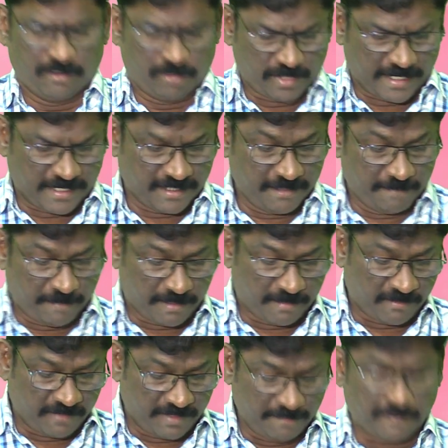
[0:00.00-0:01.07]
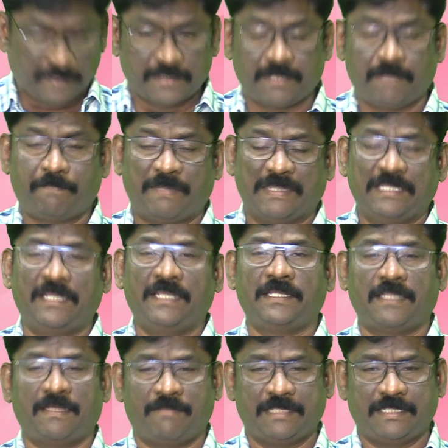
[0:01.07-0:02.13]
ஓகே இப்போ நம்ம வெளிப்படுத்தல்
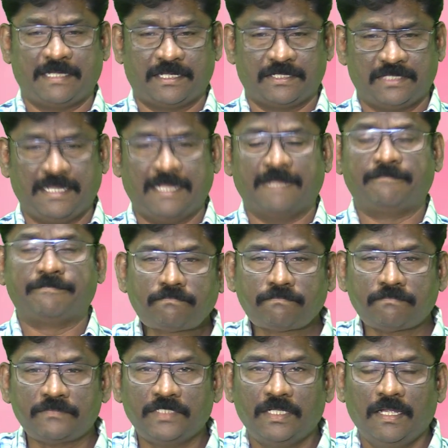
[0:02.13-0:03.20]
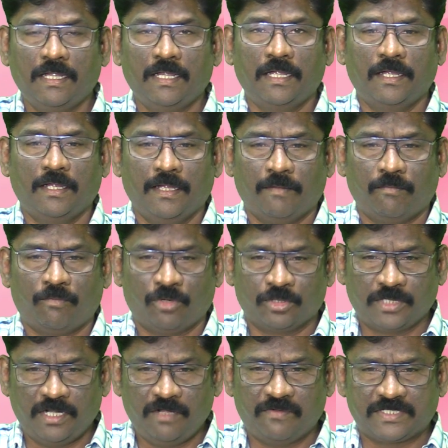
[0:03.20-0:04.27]
பதினைந்தாம் அதிகாரத்தில்
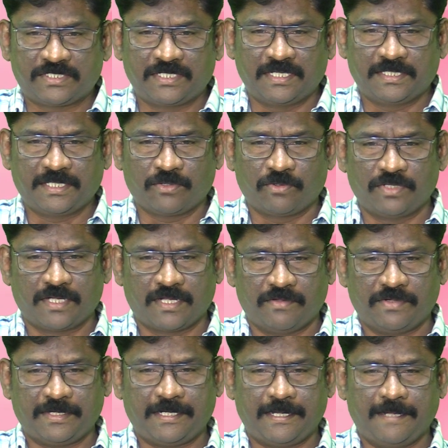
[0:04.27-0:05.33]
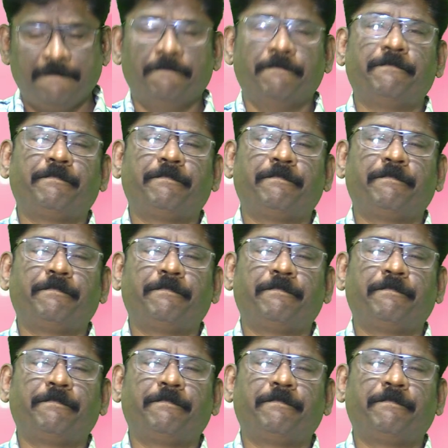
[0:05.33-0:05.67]
முதல் வசனத்தை கொஞ்சம் கவனிக்கலாம்